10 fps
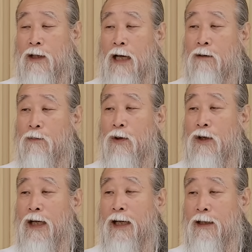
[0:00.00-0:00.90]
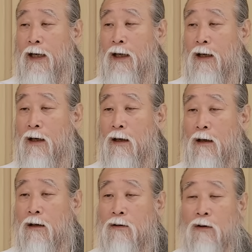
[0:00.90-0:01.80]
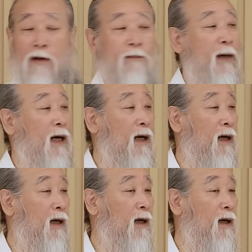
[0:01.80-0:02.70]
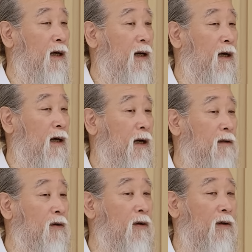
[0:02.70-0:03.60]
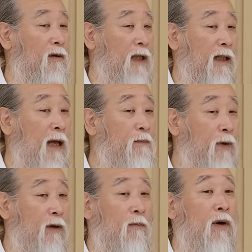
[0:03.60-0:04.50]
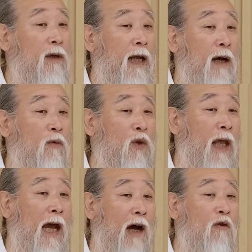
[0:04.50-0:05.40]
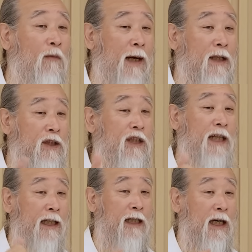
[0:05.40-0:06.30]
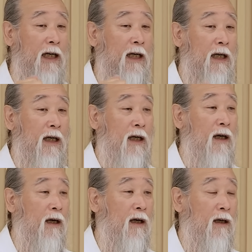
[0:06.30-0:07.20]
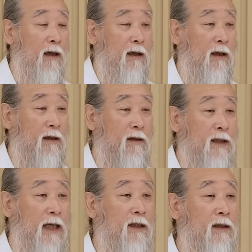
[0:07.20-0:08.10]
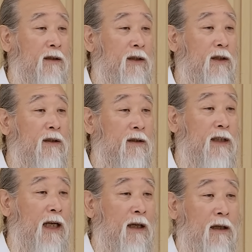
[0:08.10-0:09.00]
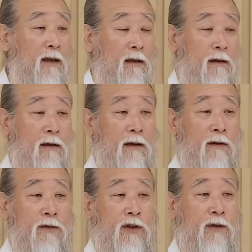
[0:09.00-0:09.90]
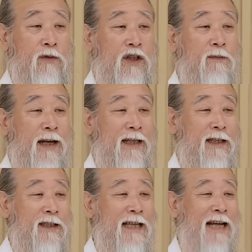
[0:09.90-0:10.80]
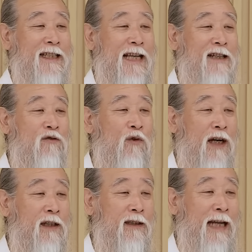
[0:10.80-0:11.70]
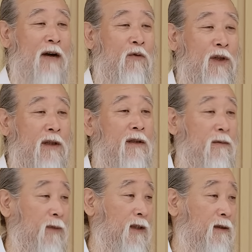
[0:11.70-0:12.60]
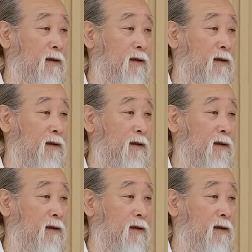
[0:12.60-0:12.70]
나는 멀리한다. 또 엄마가 아, 또 나, 남편을 멀리하고 걔하고만 친한다. 어, 어, 자식들이 그런다. 이거는 지금 집안이 산상조각 나고 있는 겁니다.